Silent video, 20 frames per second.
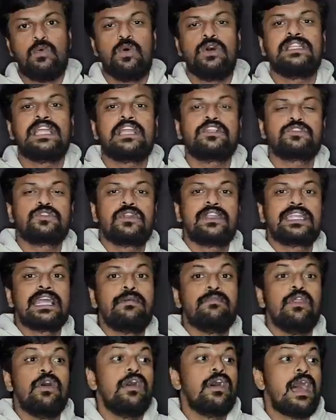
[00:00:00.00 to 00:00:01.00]
ఓదారుస్తున్న
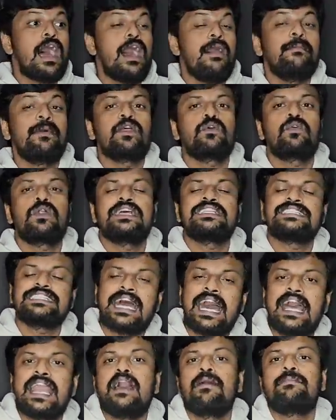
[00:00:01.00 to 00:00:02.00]
టైంలో అమర్ కూడా
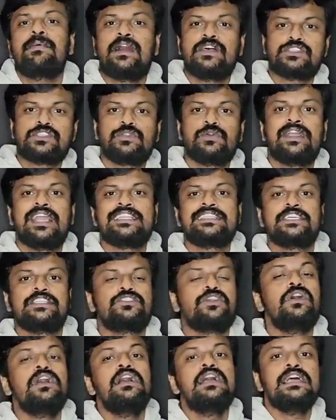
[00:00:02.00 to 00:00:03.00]
చాలా పాజిటివ్
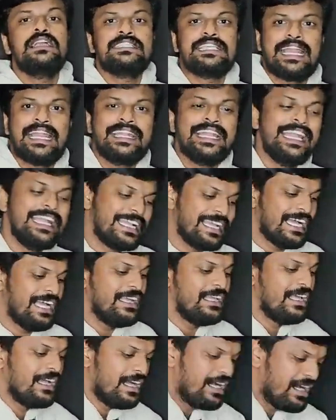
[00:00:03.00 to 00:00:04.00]
గెచ్చర్తో చాలా నీట్గా
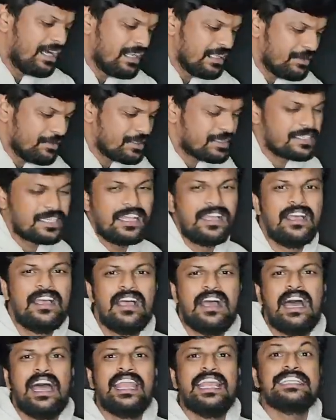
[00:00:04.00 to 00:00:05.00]
ఆల్ ది బెస్ట్ రా
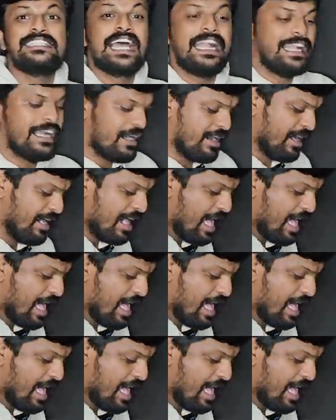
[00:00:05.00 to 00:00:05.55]
అనేసి అన్నాడు